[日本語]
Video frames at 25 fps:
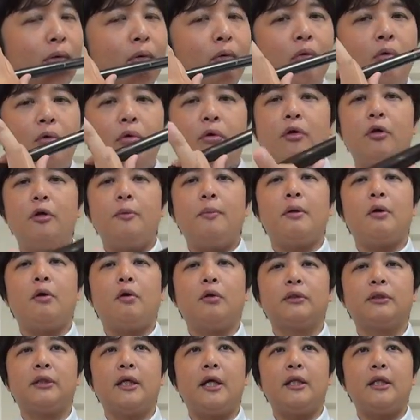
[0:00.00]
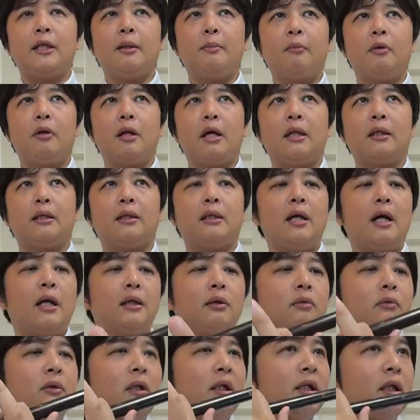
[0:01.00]
この指を押さえてもらって、あ
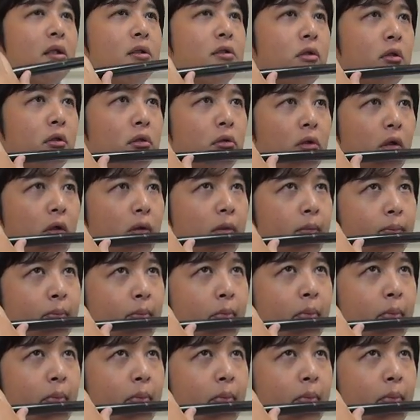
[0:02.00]
とただちょっと、